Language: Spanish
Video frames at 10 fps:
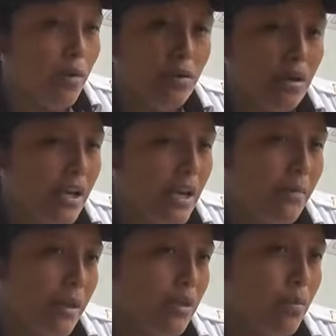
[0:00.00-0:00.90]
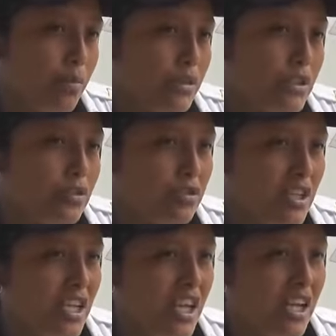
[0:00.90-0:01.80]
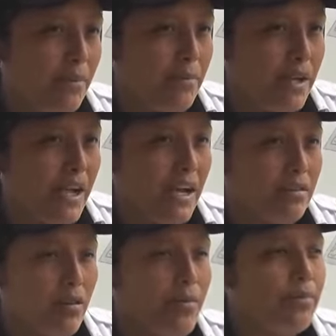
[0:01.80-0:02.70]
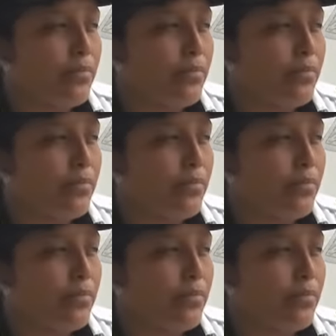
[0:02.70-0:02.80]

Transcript: De acuerdo al reglamento, pues eso se tiene que aplicar, ¿no?